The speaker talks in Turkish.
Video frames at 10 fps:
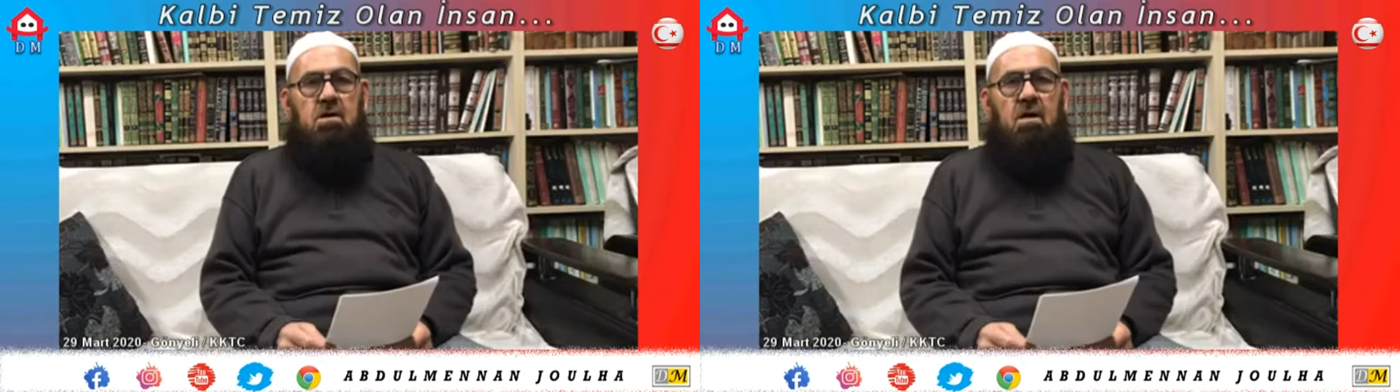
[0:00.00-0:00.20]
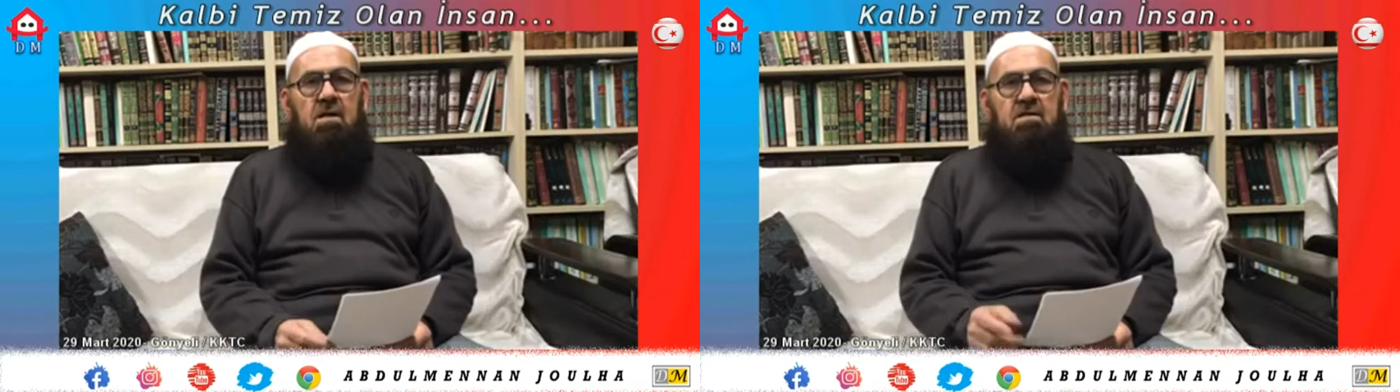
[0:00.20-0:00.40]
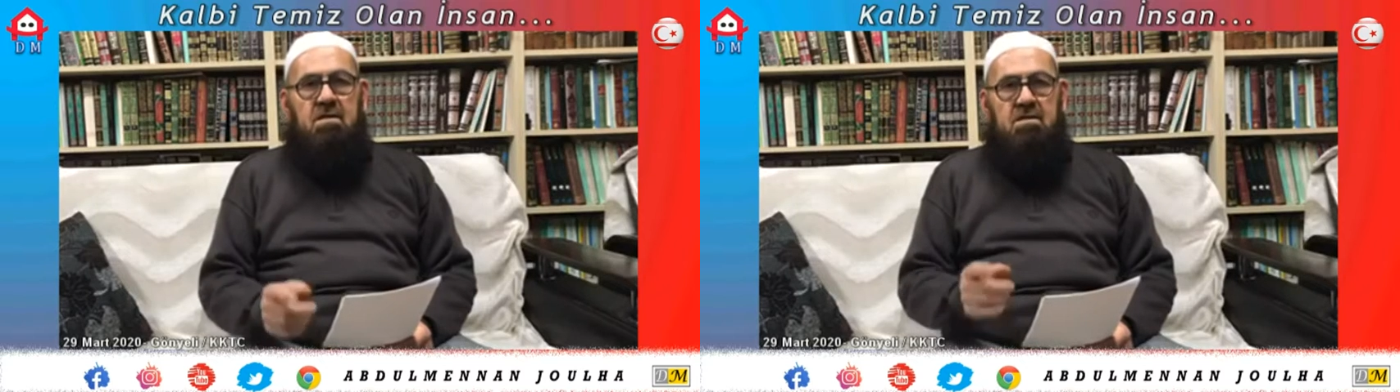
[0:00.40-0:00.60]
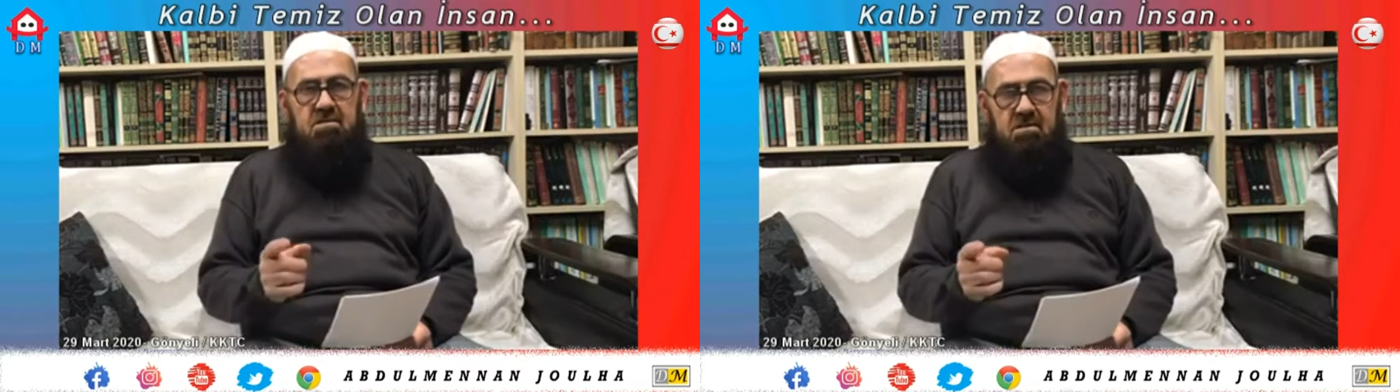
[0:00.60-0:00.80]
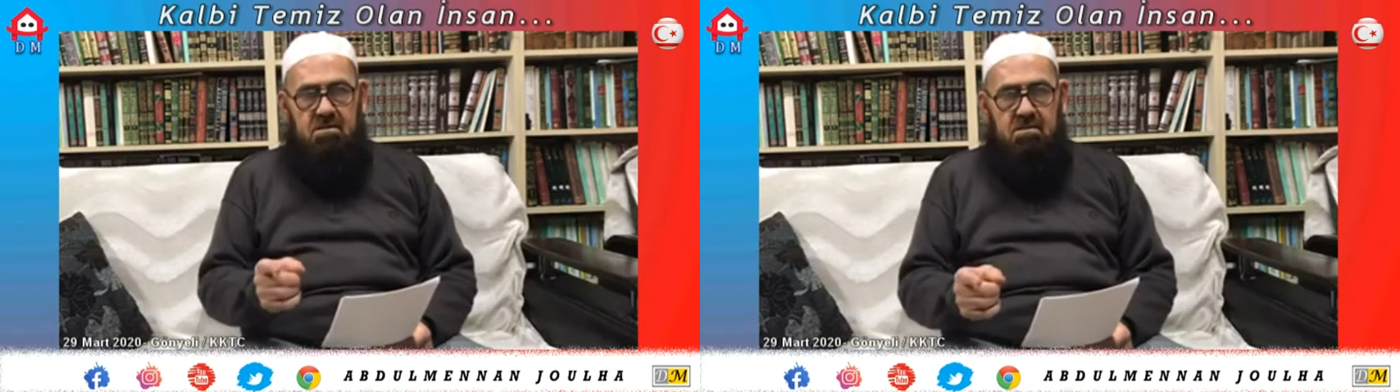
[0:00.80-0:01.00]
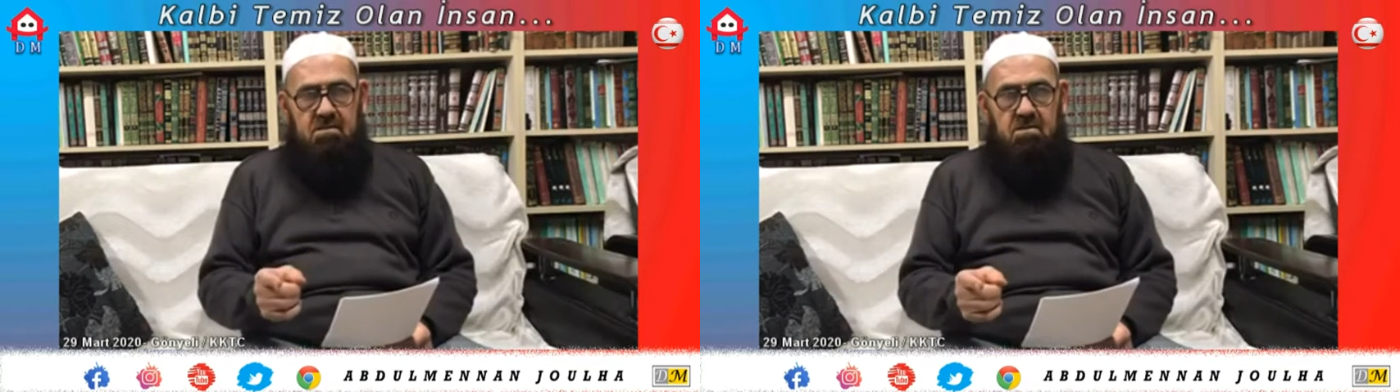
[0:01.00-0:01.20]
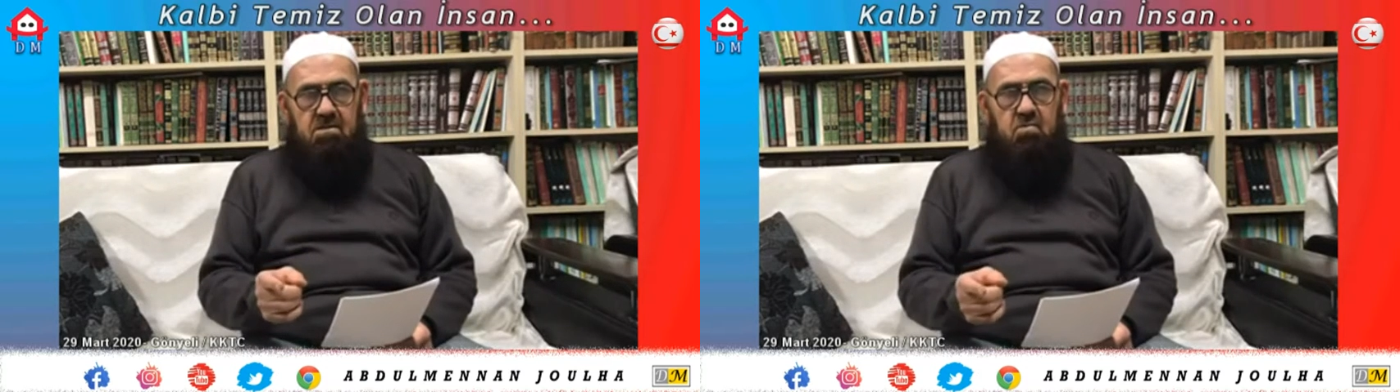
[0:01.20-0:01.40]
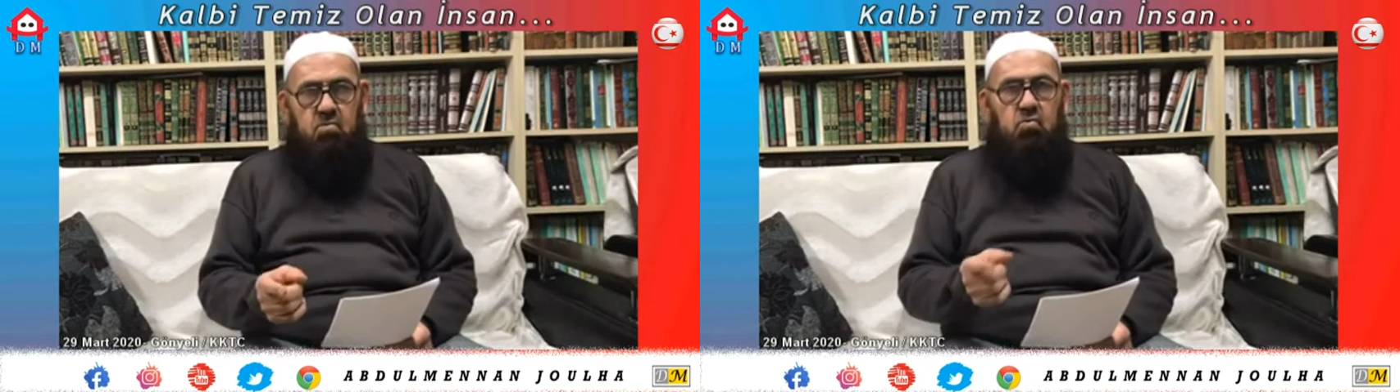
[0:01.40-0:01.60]
ahireti
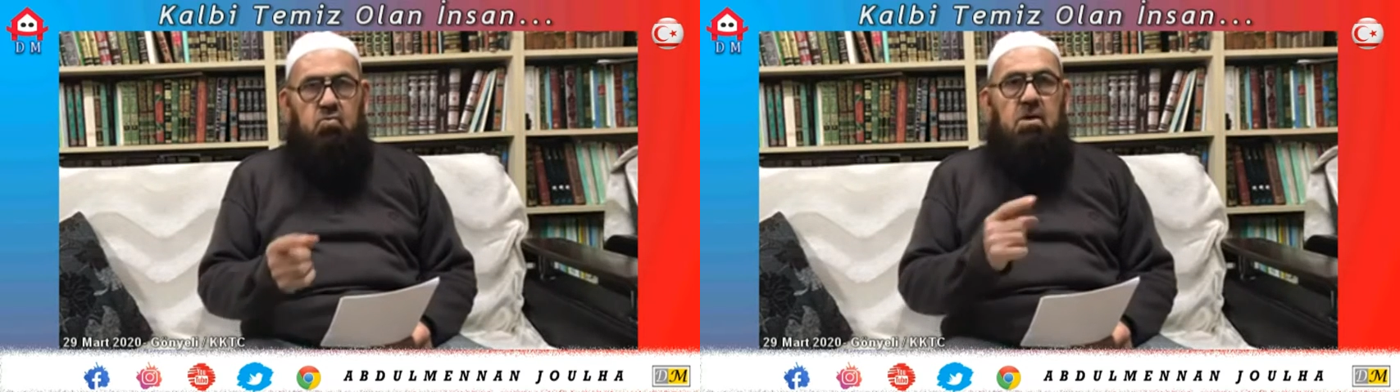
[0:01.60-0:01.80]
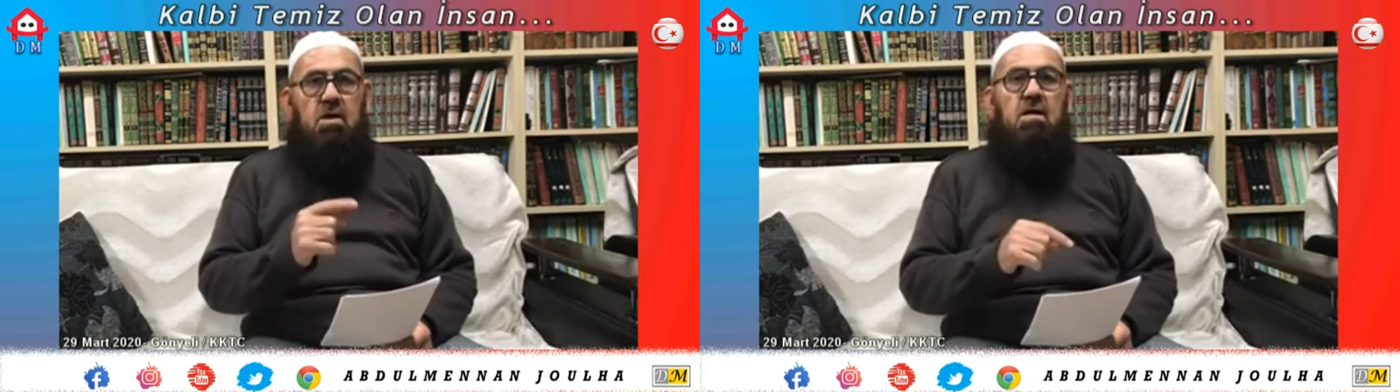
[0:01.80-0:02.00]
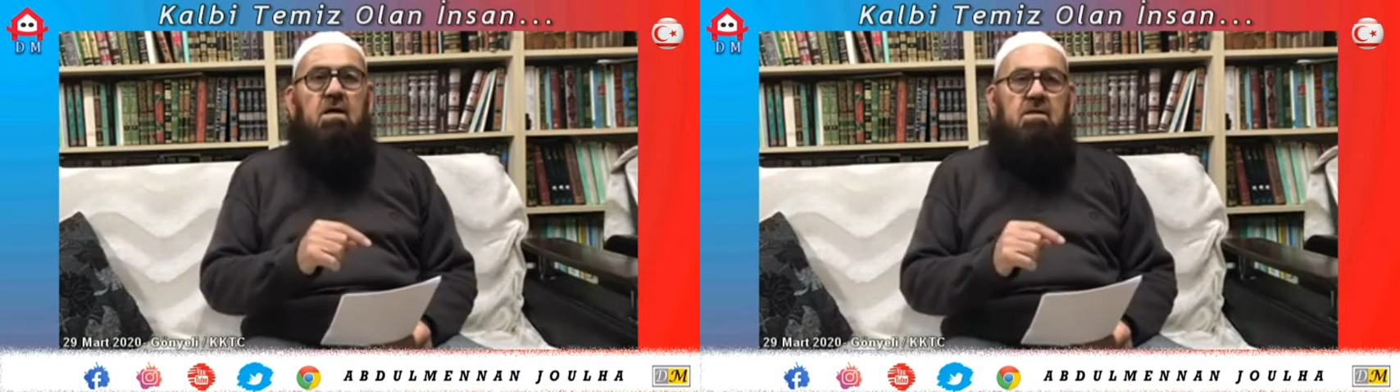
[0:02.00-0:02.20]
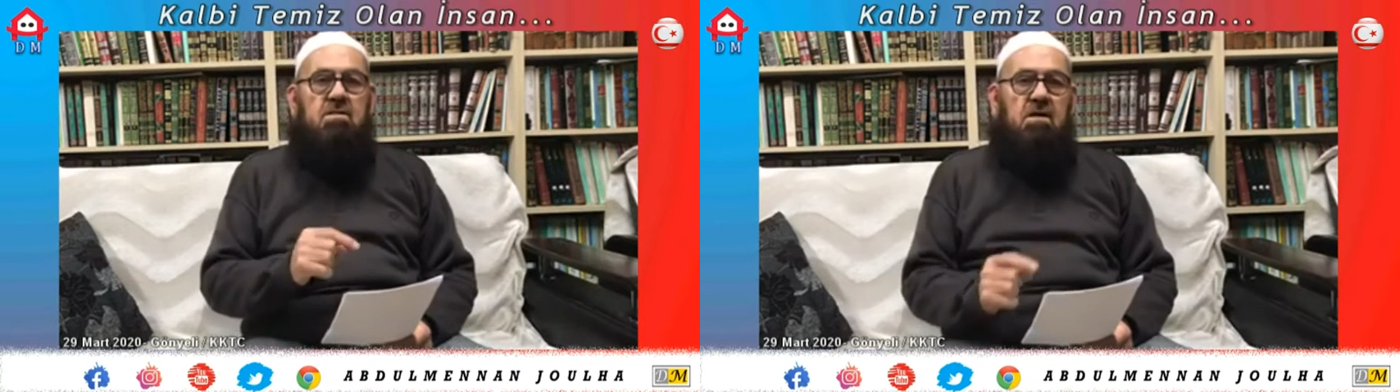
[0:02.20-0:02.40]
dünyaya